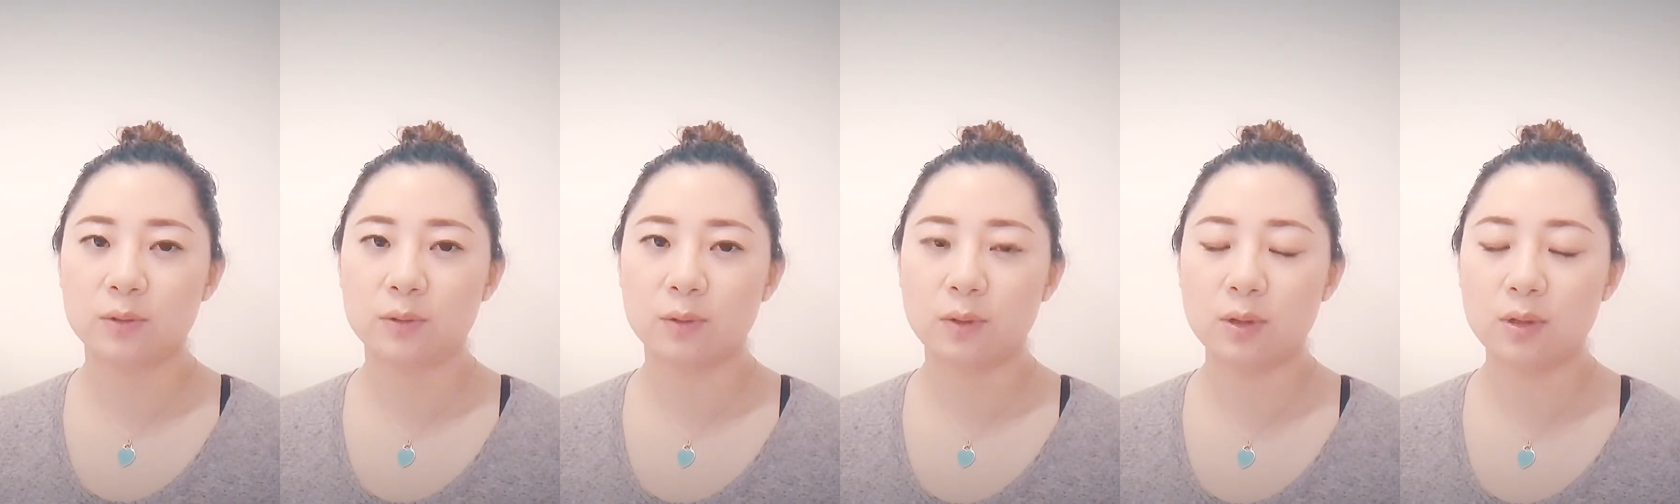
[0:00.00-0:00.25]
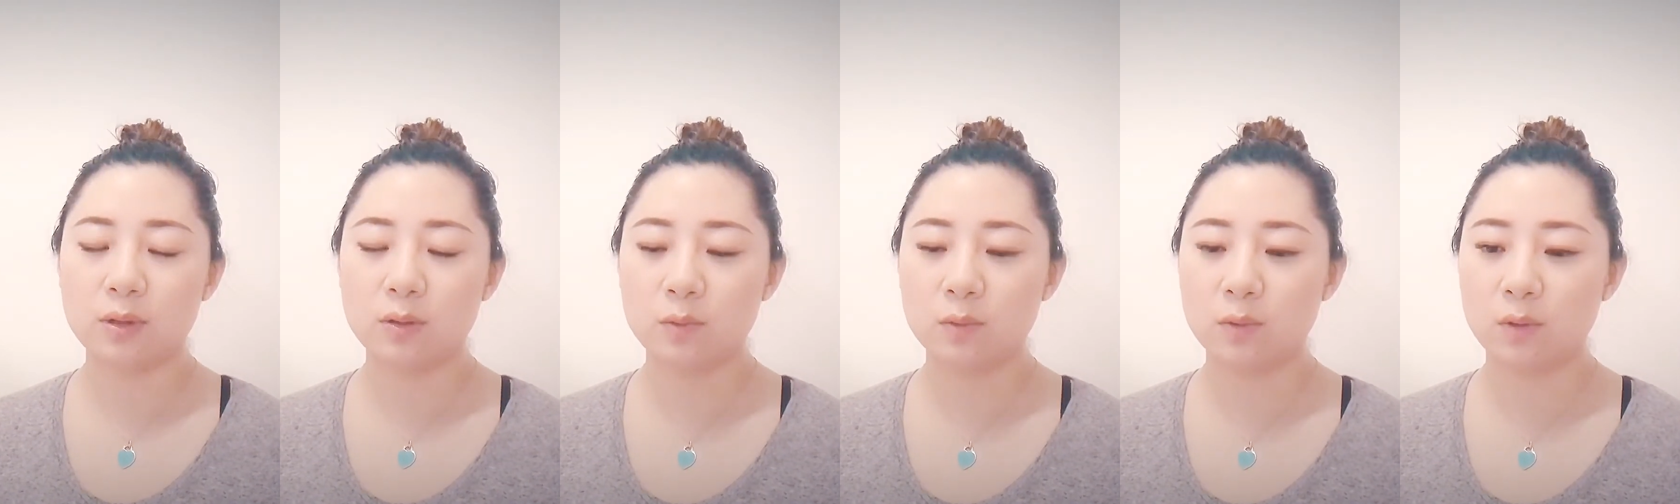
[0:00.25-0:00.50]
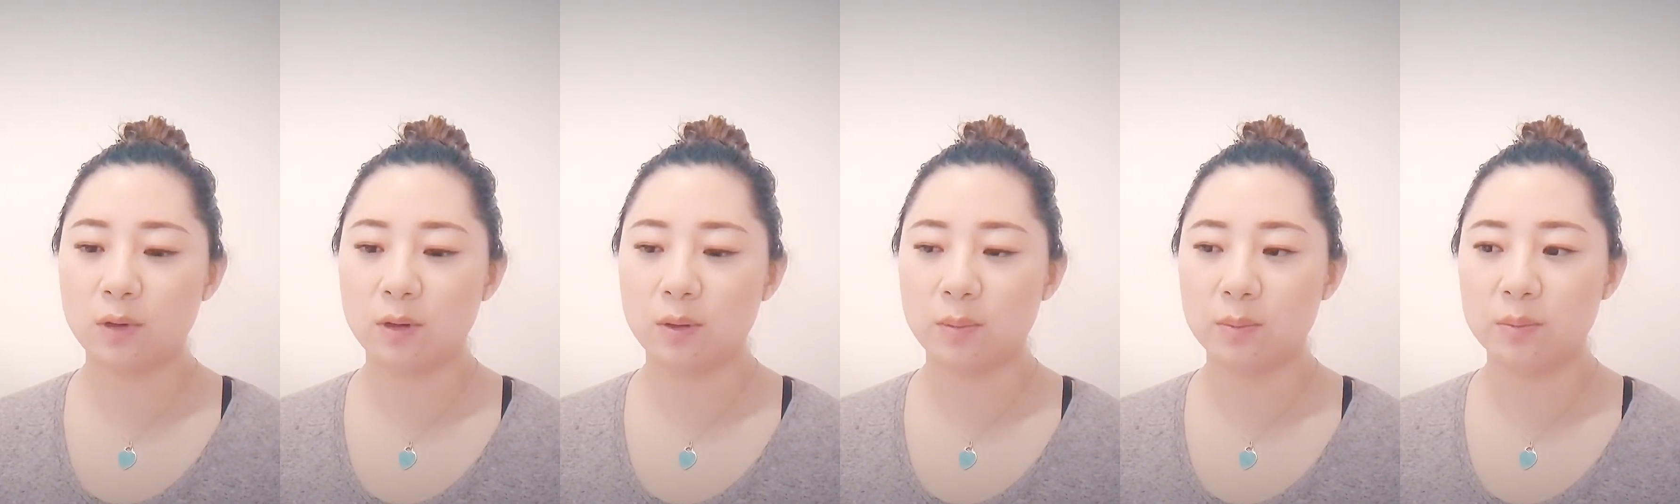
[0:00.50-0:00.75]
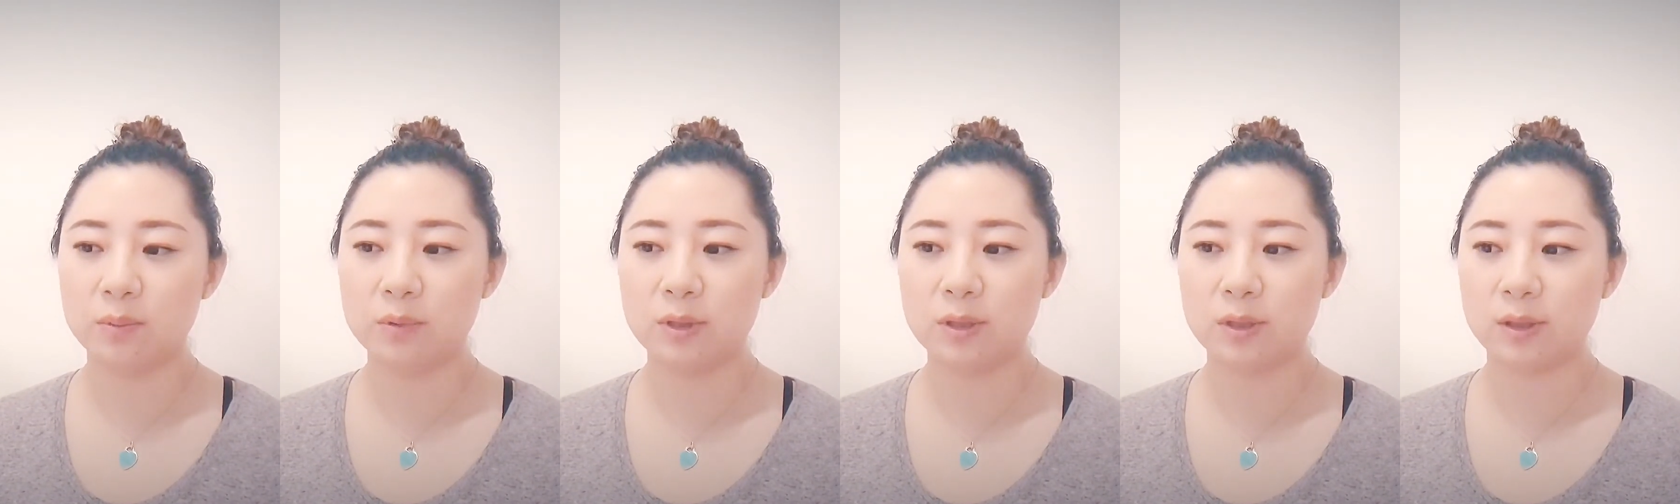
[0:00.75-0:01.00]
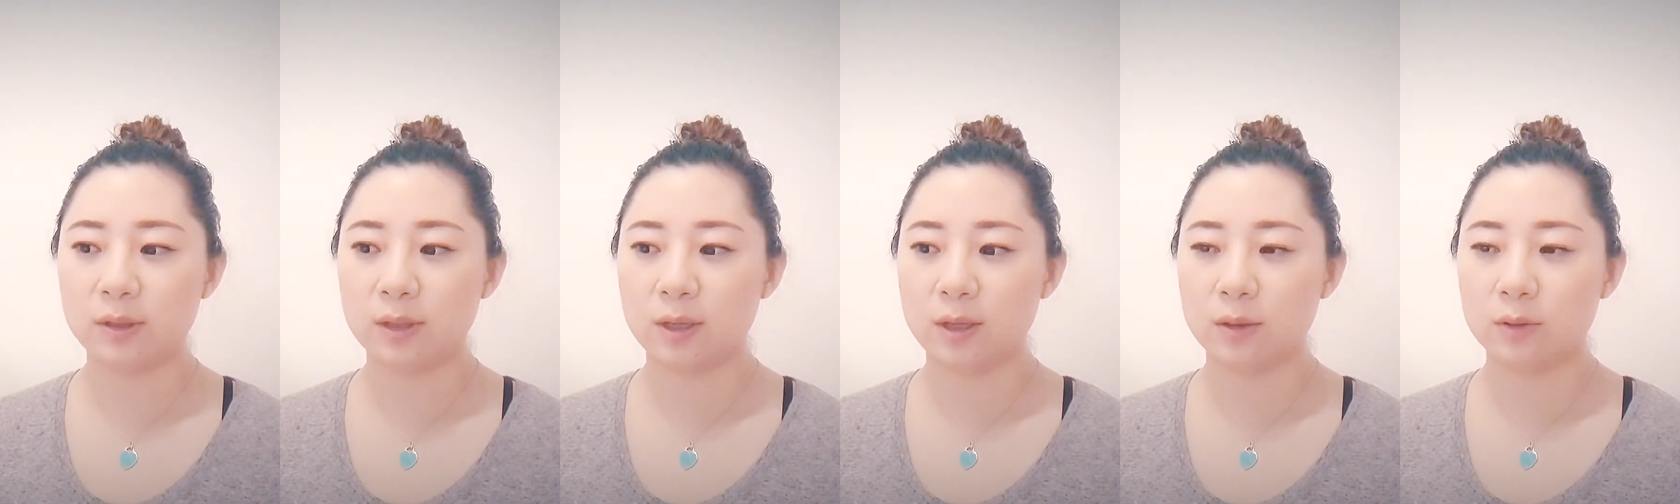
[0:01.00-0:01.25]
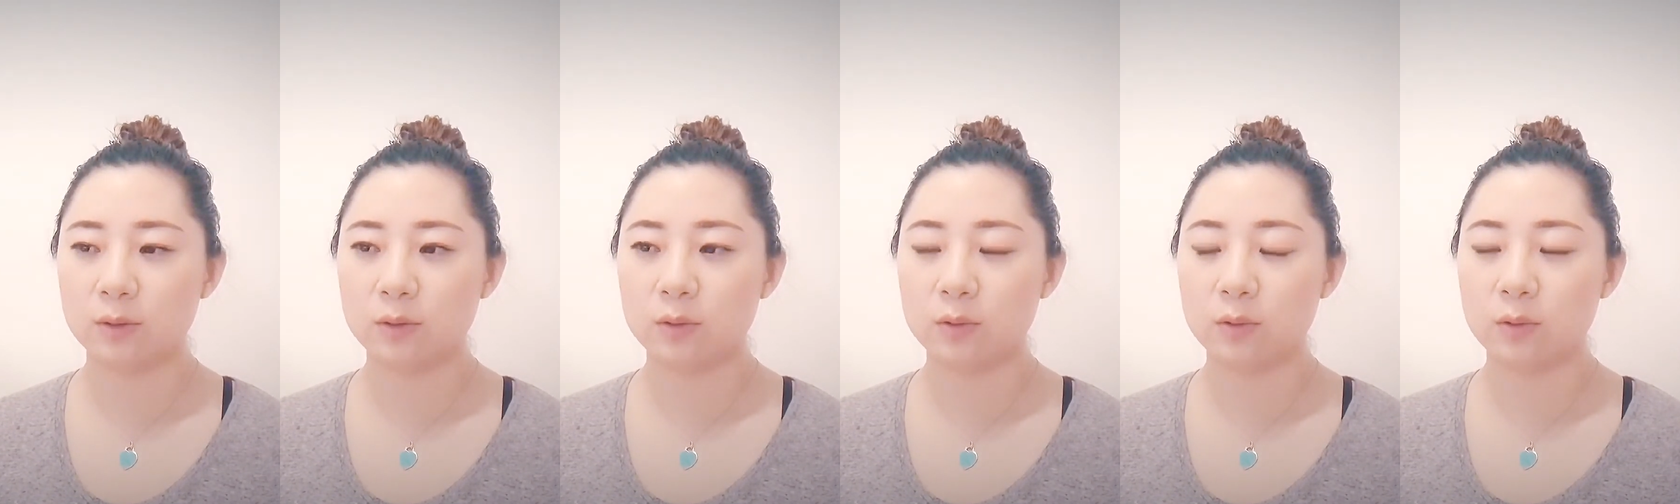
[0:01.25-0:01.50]
所以我不可
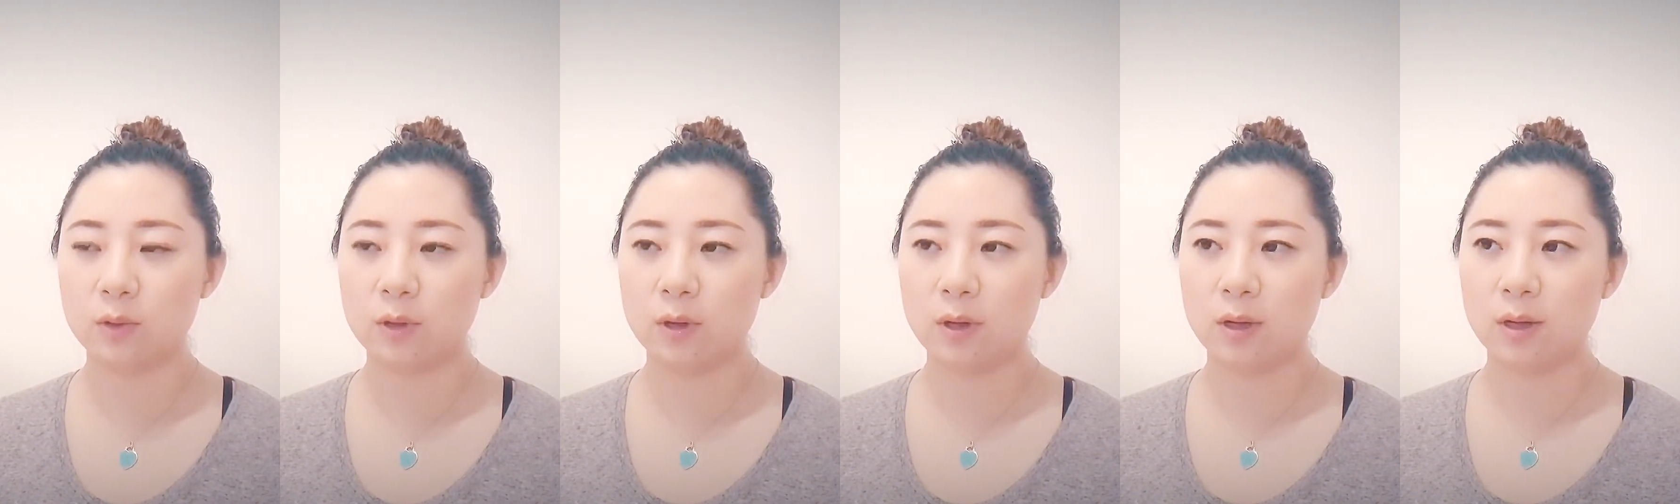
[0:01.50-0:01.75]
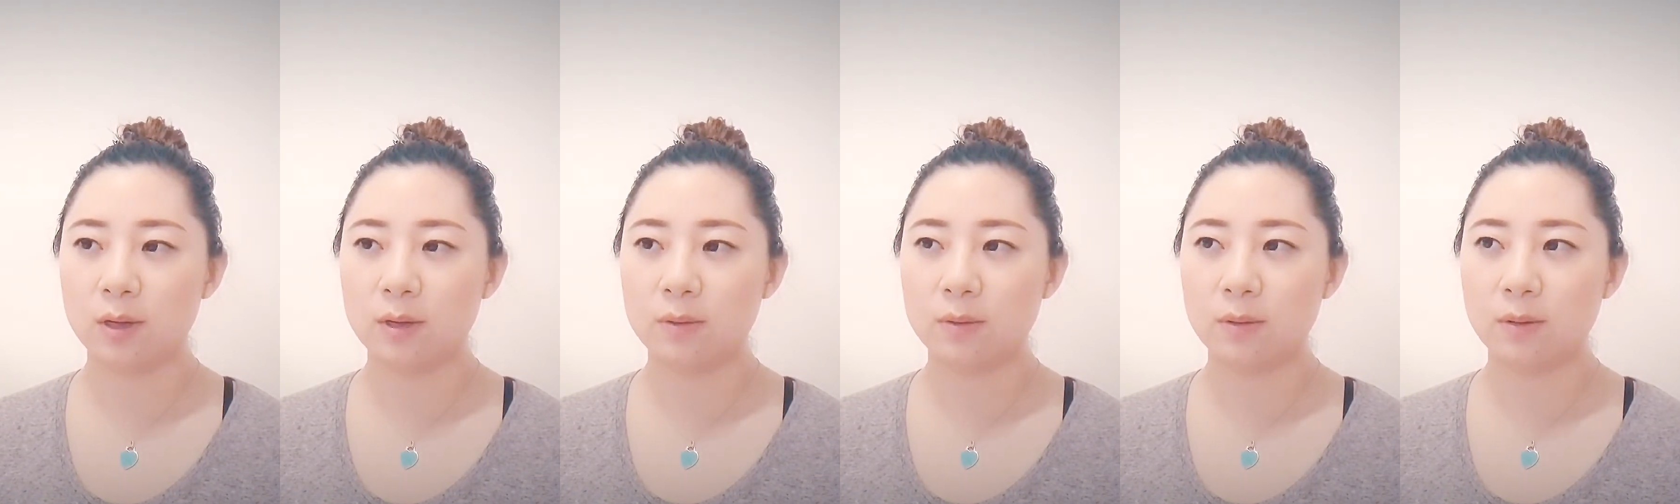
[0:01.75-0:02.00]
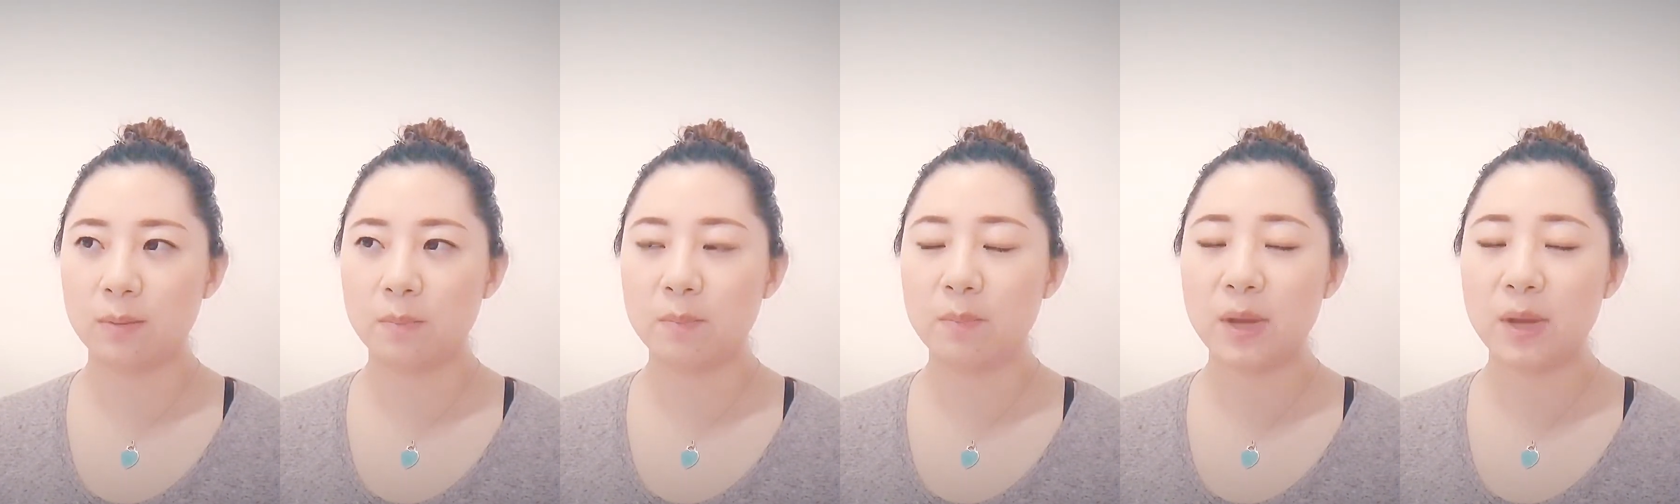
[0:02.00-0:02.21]
能说